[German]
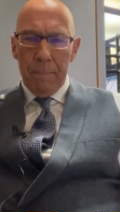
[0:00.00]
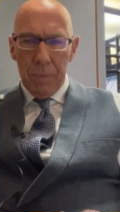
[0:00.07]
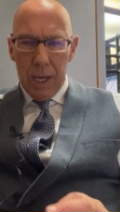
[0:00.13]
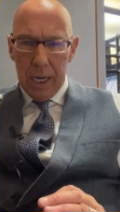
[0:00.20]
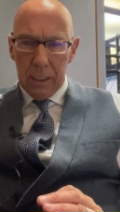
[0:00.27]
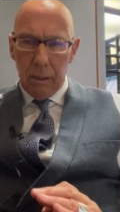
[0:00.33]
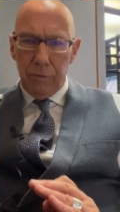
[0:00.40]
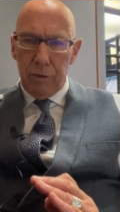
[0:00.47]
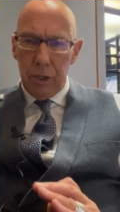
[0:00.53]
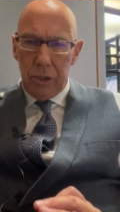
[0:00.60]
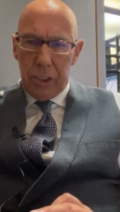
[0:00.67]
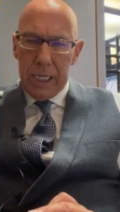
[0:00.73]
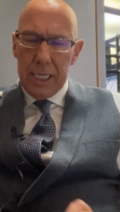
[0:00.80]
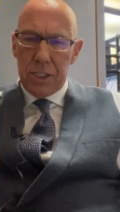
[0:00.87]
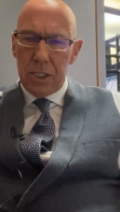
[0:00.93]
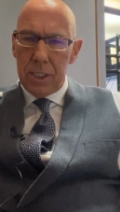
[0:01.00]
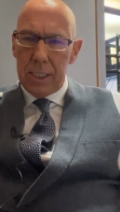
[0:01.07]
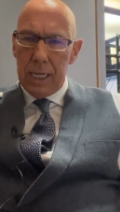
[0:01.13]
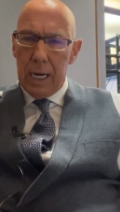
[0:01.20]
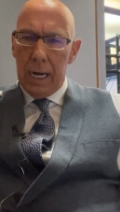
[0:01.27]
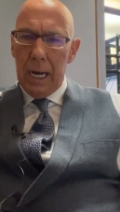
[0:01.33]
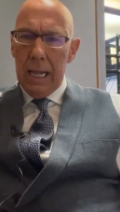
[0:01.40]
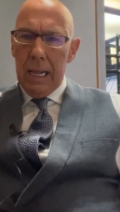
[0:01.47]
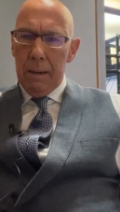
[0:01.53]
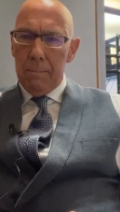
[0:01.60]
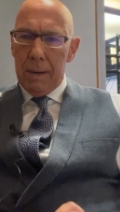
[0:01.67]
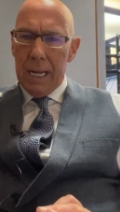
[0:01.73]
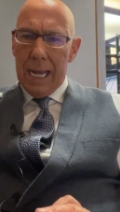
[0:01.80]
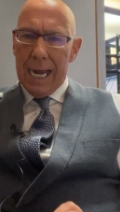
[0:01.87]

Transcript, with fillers: hat er für dieses Jahr mal